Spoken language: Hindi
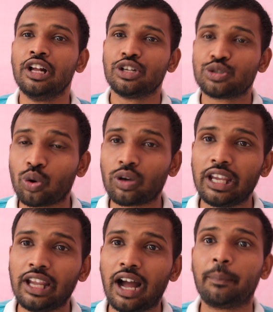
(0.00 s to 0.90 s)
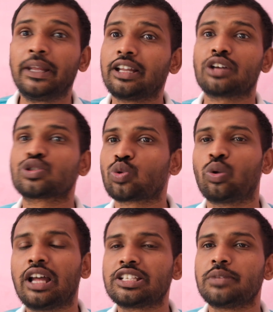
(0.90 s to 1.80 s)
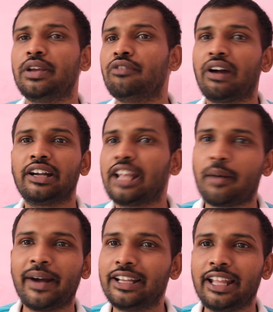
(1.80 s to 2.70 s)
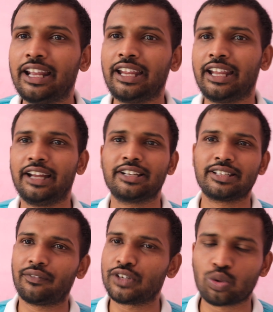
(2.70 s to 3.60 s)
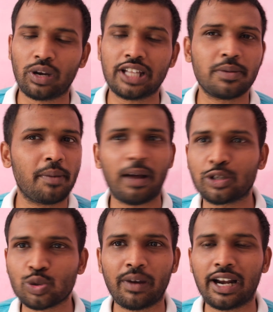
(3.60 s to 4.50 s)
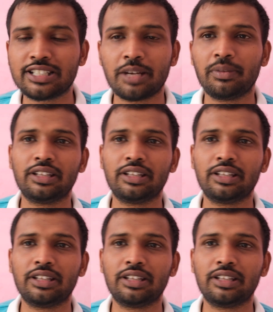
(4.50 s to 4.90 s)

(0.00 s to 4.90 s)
जो कि अभी तक सोलह जीबी वन टेराबाइट दे रही हैं या फिर सोलह जीबी पांच सौ बारह जीबी